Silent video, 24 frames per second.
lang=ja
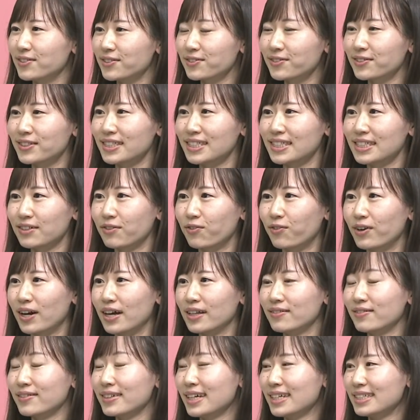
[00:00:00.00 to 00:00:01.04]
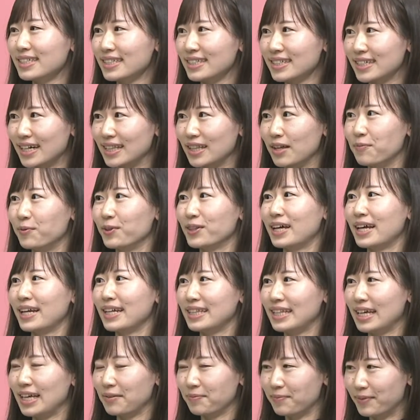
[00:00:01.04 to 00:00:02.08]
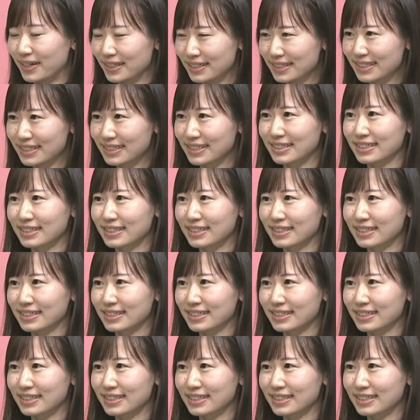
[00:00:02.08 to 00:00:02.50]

美しい湖岸の景色が保たれています、う